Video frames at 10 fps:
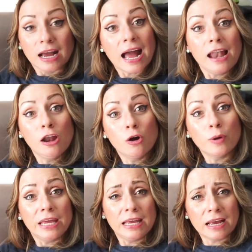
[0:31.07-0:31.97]

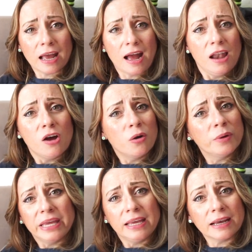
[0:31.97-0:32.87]
Halloween,
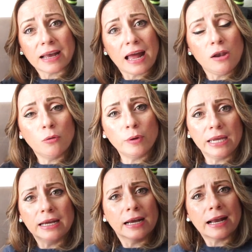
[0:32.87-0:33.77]
Halloween, Halloween,